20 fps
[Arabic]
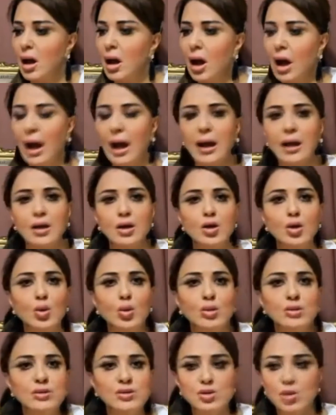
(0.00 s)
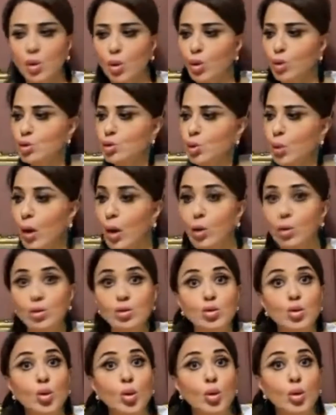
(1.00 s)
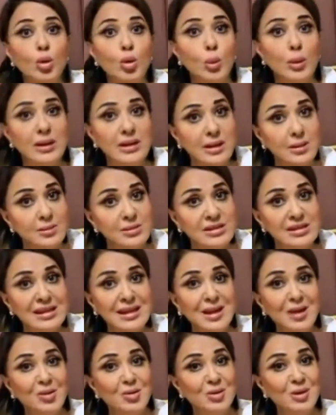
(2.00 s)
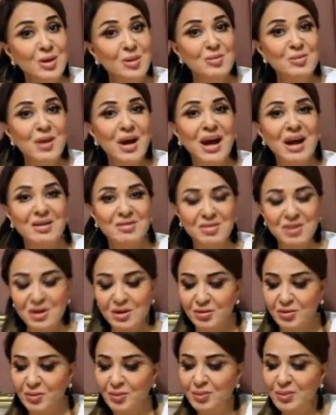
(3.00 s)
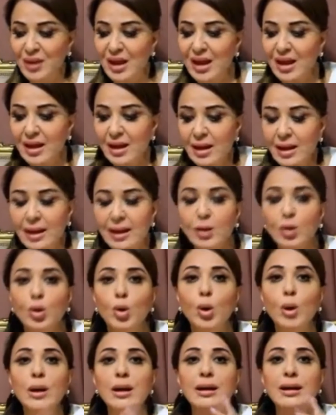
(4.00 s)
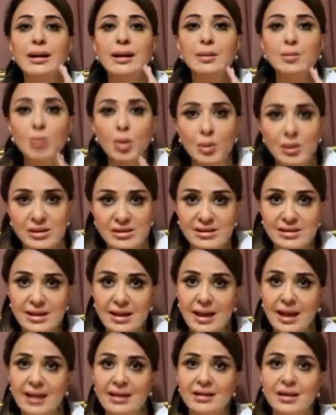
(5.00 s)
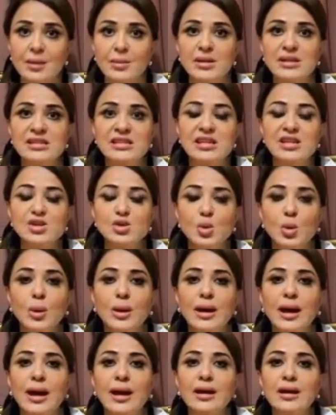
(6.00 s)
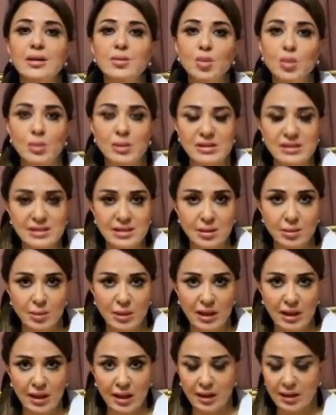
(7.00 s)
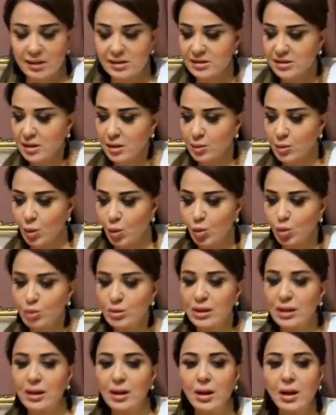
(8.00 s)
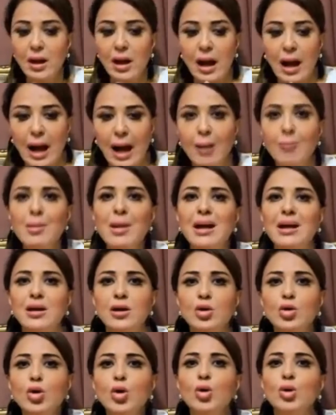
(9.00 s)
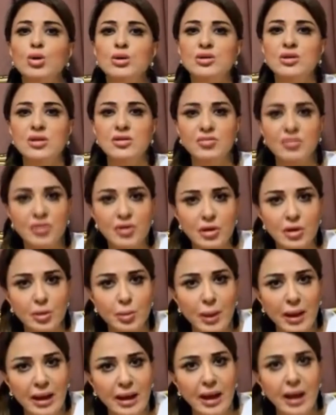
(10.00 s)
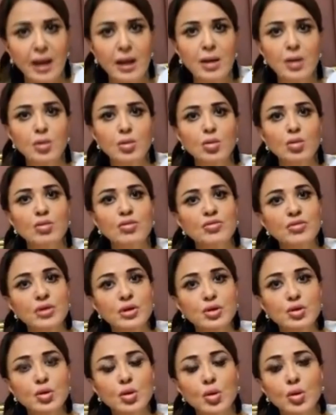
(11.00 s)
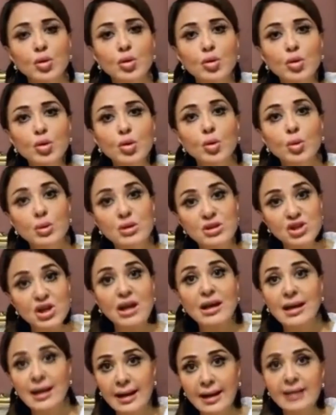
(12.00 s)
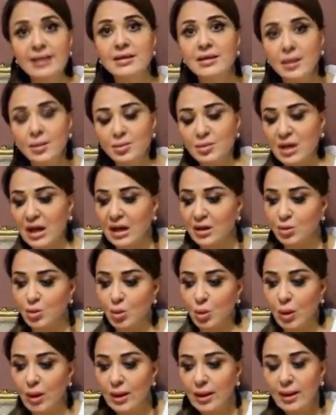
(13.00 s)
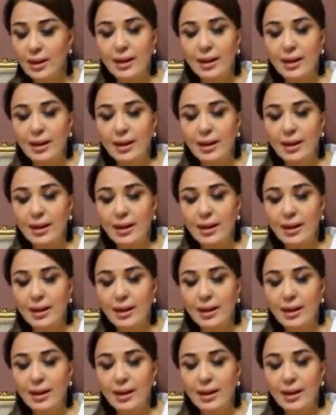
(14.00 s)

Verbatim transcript: اغاني وصوت وحضور وتمثيل ودم خفيف كل ممثل حتى ما انساش ولا اي ممثل من العناصر الموجوده عمل جهد في مكانه في دوره وشال الحته بتاعته